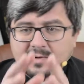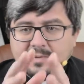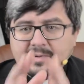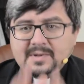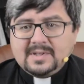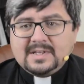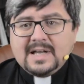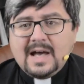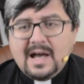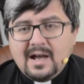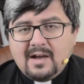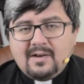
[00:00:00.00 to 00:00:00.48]

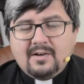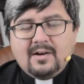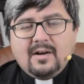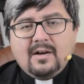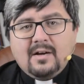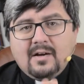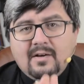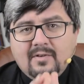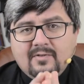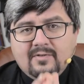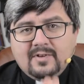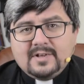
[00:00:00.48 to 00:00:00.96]
Так
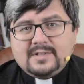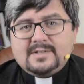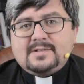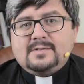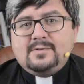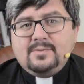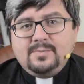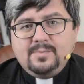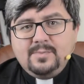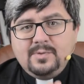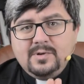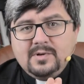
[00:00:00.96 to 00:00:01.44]

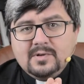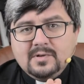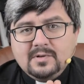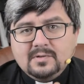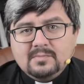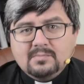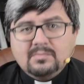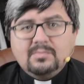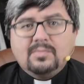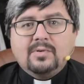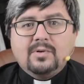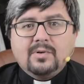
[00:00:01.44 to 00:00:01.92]
возлюбил
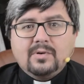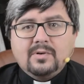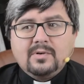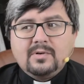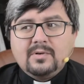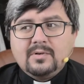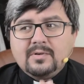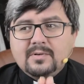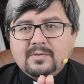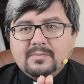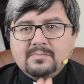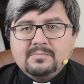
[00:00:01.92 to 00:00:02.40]

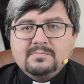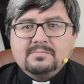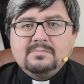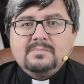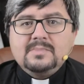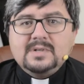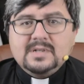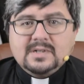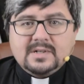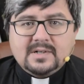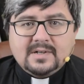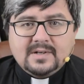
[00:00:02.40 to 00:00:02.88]
Бог
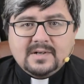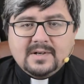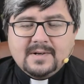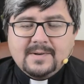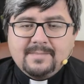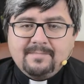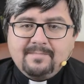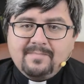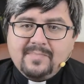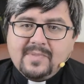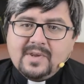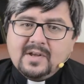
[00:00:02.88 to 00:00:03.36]
мир,
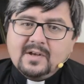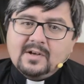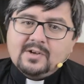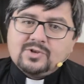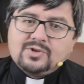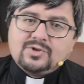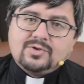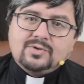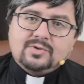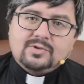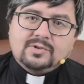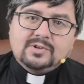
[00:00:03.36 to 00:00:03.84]

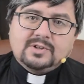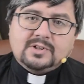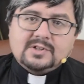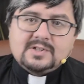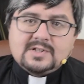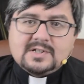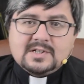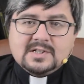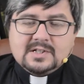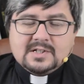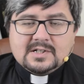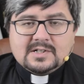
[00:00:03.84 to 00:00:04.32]
что дал
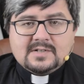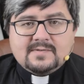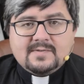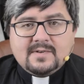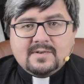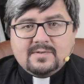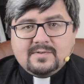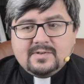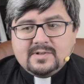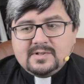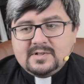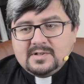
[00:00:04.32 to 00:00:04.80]
Сына
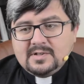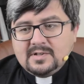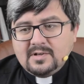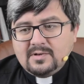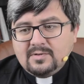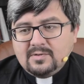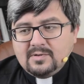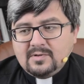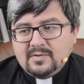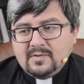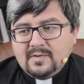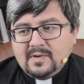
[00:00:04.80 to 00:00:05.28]
Своего
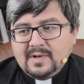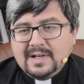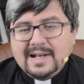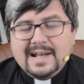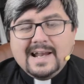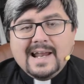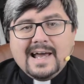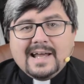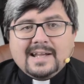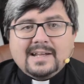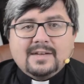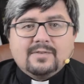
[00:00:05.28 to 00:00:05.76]
Единородного
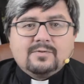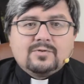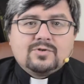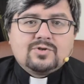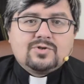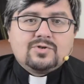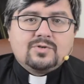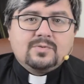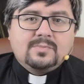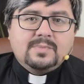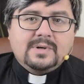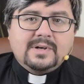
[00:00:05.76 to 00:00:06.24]
для того,
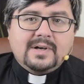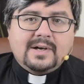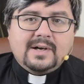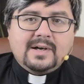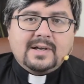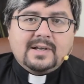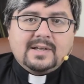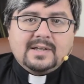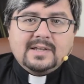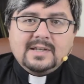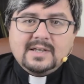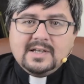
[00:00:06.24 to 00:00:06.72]
чтобы
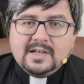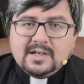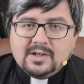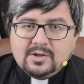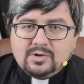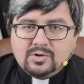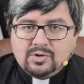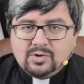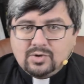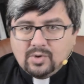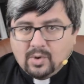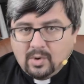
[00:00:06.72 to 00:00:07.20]

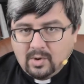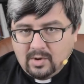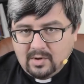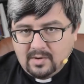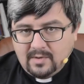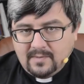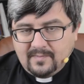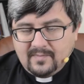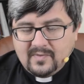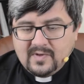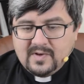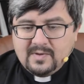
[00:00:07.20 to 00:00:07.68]
никто
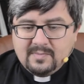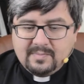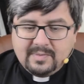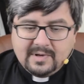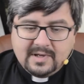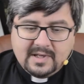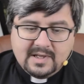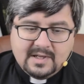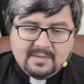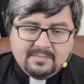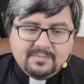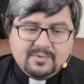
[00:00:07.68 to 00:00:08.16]
не
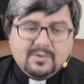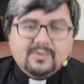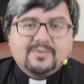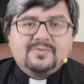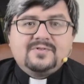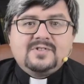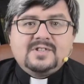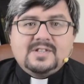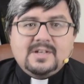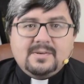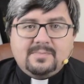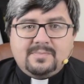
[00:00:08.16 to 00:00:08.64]
погиб, но
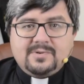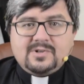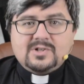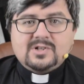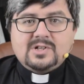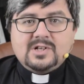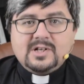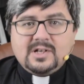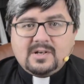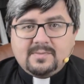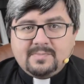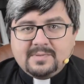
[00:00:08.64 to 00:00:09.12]
все
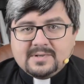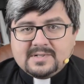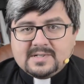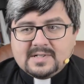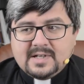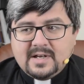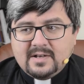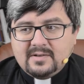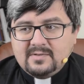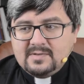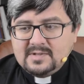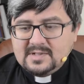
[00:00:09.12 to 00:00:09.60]
пришли к
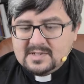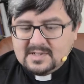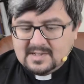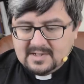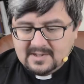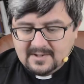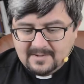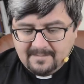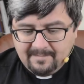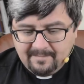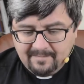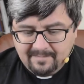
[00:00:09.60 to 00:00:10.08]
познанию
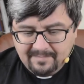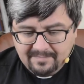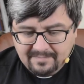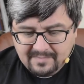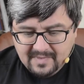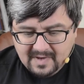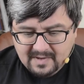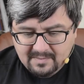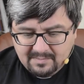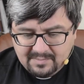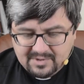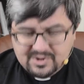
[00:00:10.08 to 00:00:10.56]
истины.
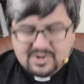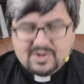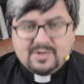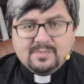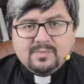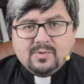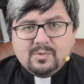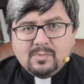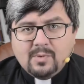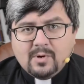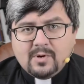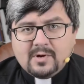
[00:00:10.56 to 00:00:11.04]

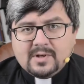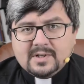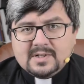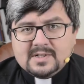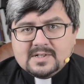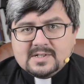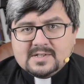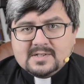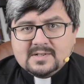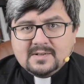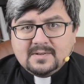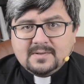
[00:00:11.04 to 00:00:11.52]
Почему Бог
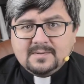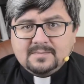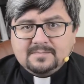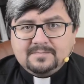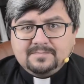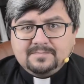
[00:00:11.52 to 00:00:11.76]
это сделал?